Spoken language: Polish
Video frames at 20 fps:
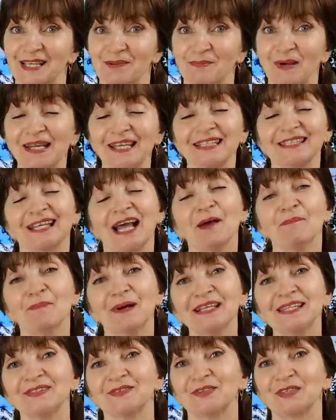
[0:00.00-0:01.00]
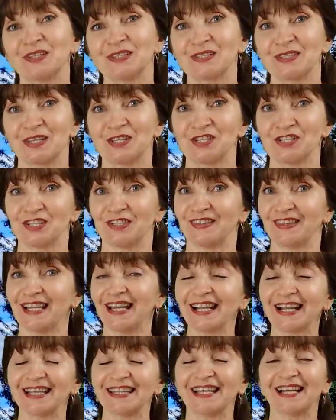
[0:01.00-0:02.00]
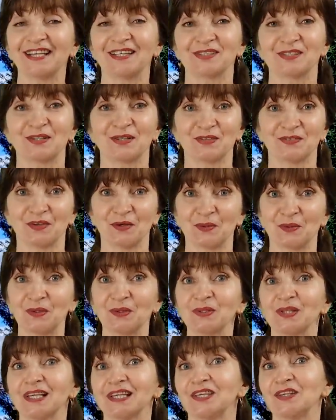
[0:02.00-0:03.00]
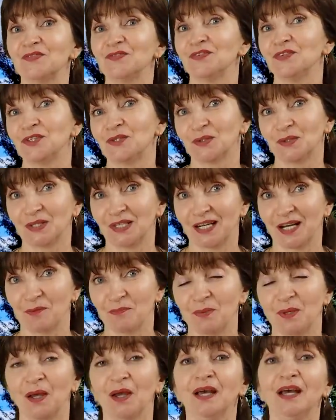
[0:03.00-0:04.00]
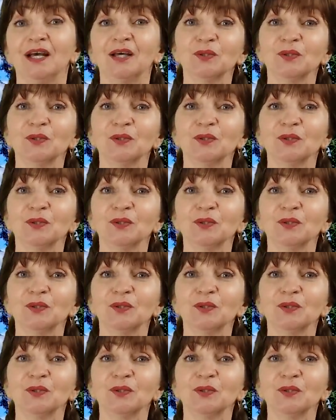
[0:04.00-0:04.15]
Samarec, a Państwo jesteście na kanale Zdrowie Uroda i Fitoterapia.